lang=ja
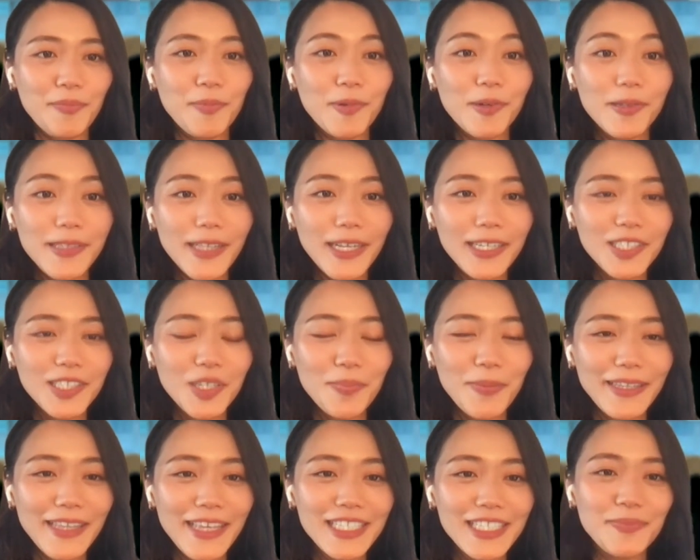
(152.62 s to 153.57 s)

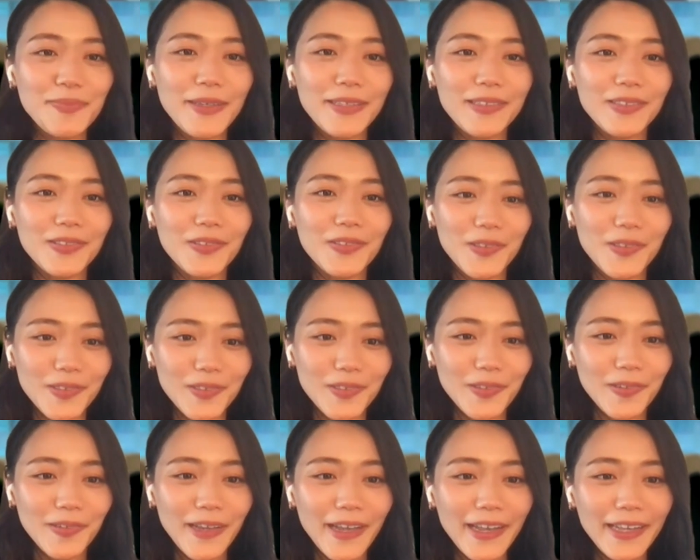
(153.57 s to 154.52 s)
プロダクトマネジメントとい
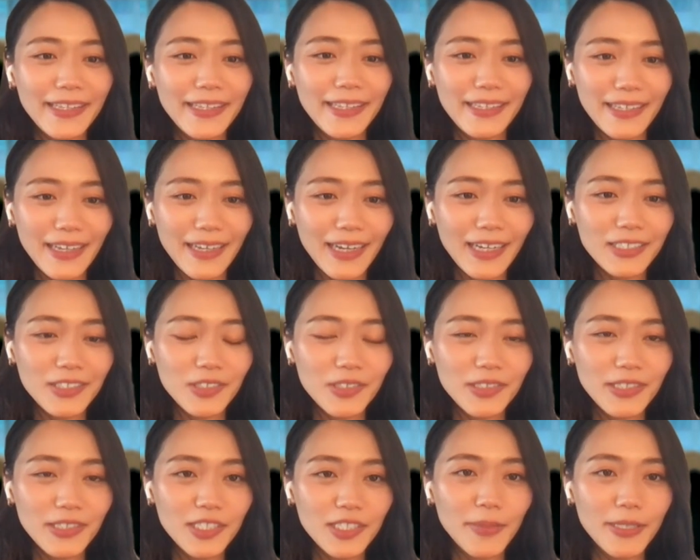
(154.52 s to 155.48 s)
うオライリーが
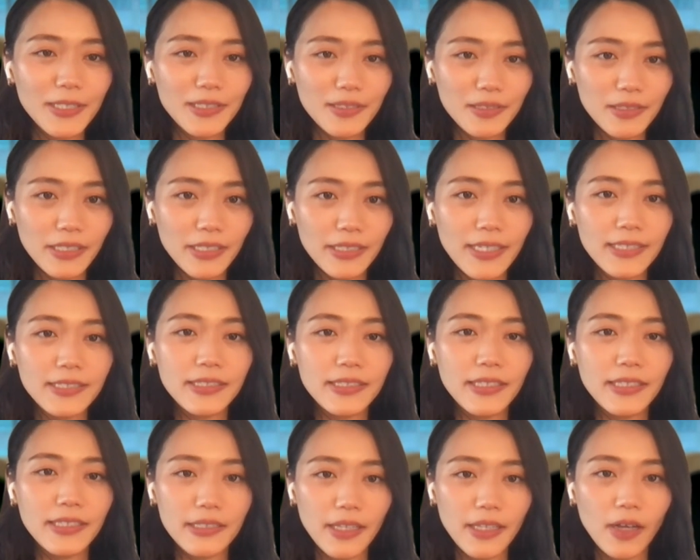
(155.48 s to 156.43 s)
10月末に出し
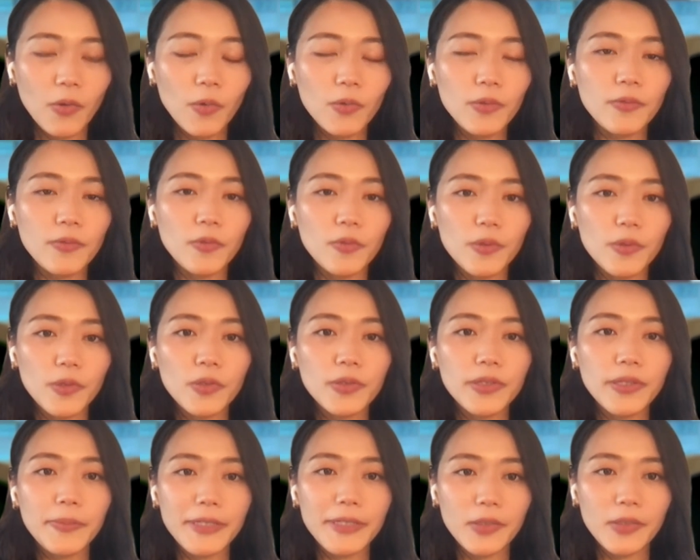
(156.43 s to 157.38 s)
ていた本を読
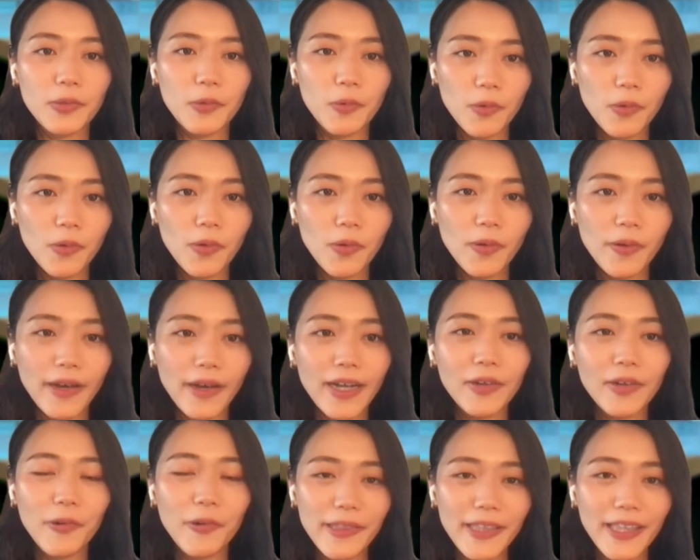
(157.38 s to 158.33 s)
んでみたところ、
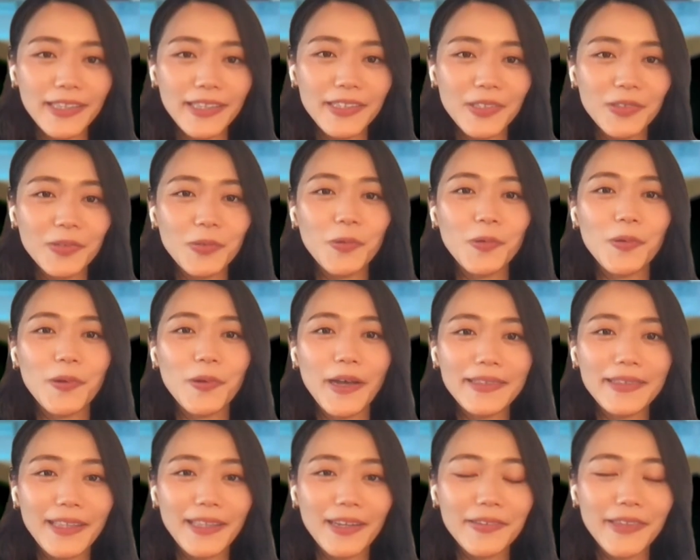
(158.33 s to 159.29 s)
これだっていうところが
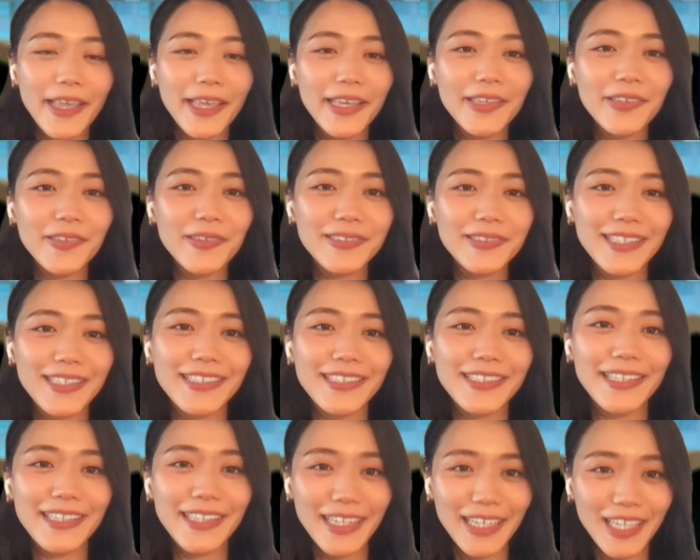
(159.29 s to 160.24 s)
あったので引用させ
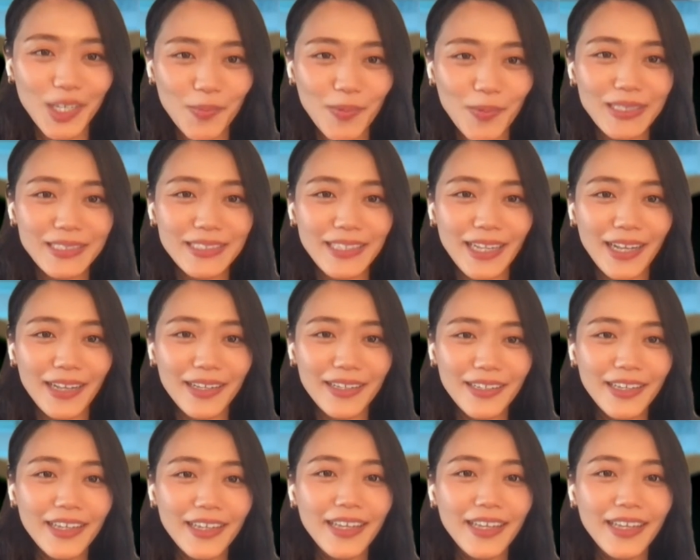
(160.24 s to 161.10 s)
ていただきました。